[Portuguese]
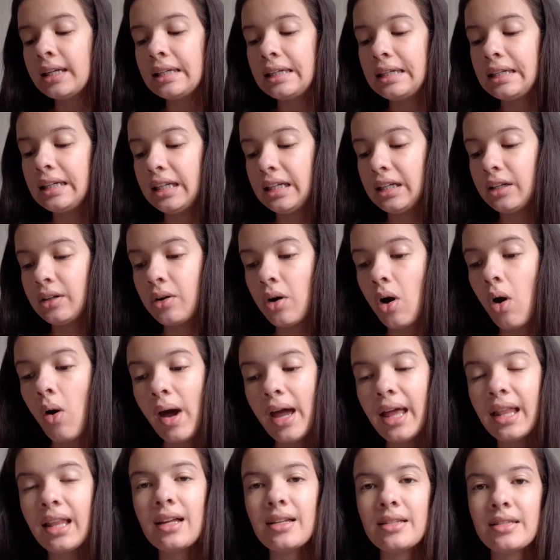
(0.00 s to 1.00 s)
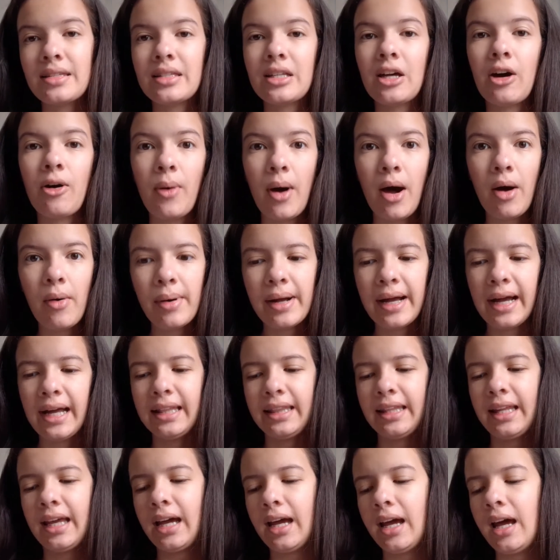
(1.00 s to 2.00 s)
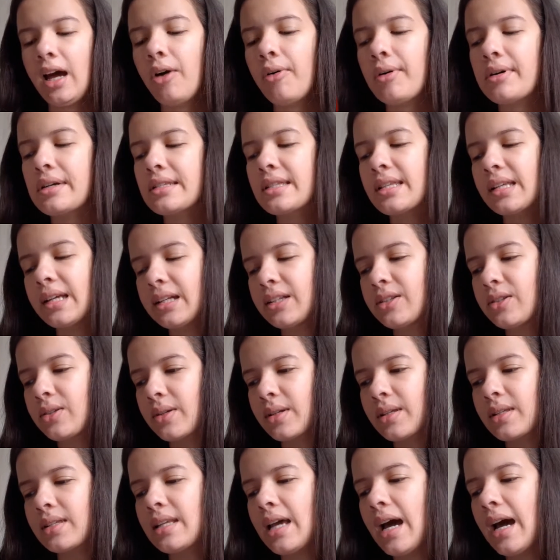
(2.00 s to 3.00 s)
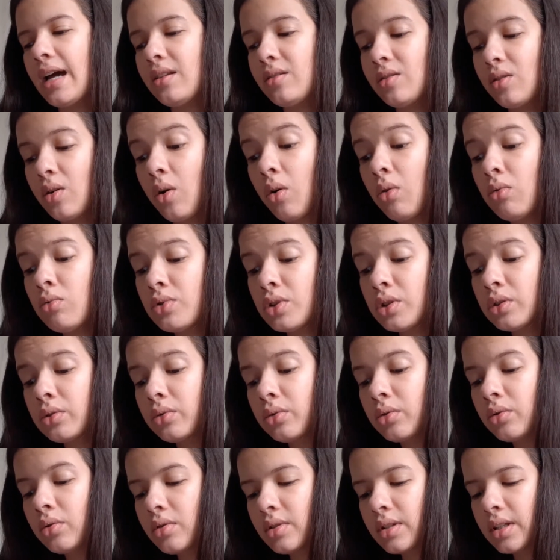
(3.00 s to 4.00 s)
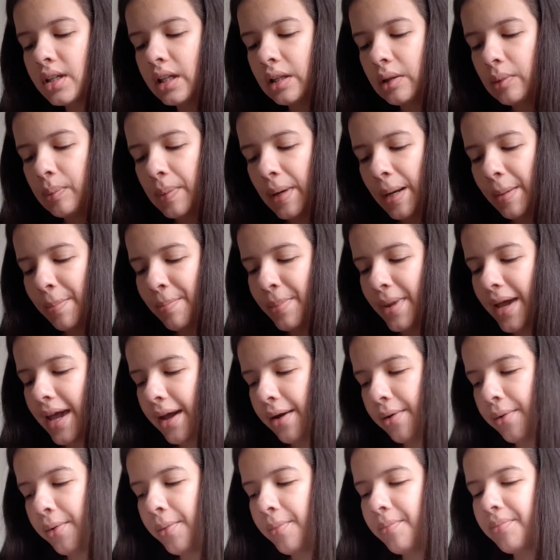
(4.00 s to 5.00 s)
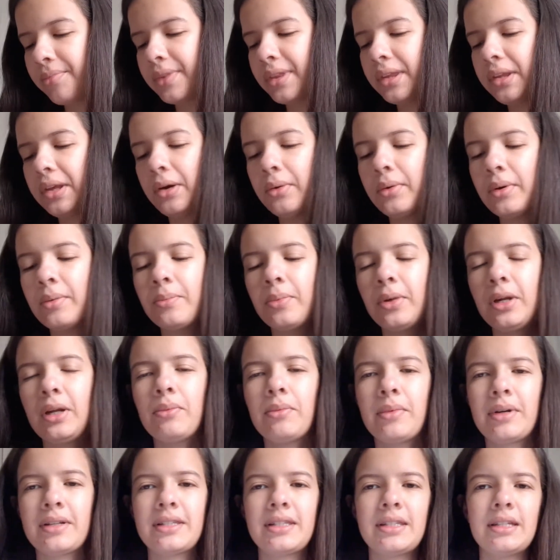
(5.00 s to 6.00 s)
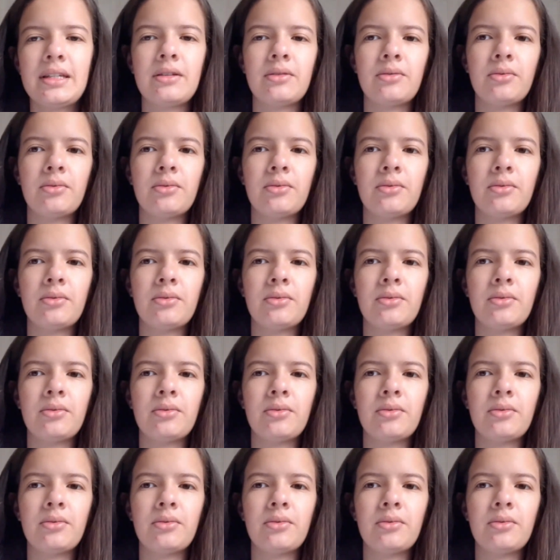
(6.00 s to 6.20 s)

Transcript: E com relação ao canal, às redes sociais, eu continuo usando papel. Eu imprimo assim